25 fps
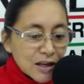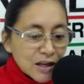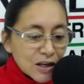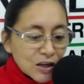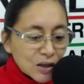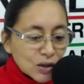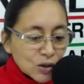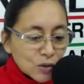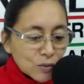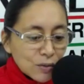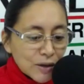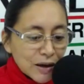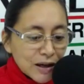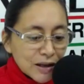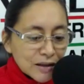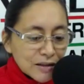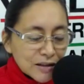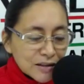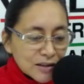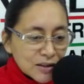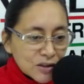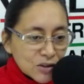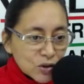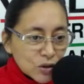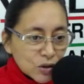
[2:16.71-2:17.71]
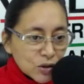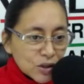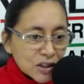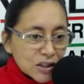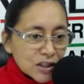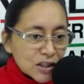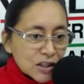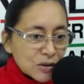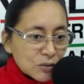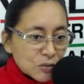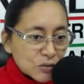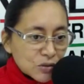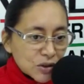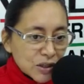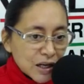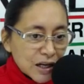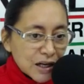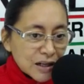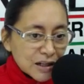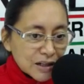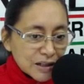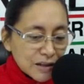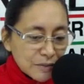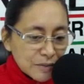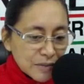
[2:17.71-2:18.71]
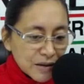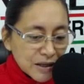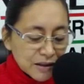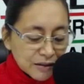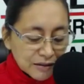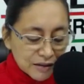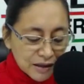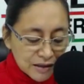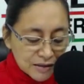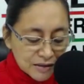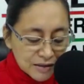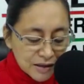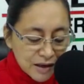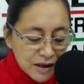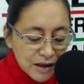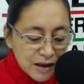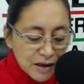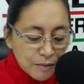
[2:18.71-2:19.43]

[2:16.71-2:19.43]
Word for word: y tomar las decisiones y buscar herramientas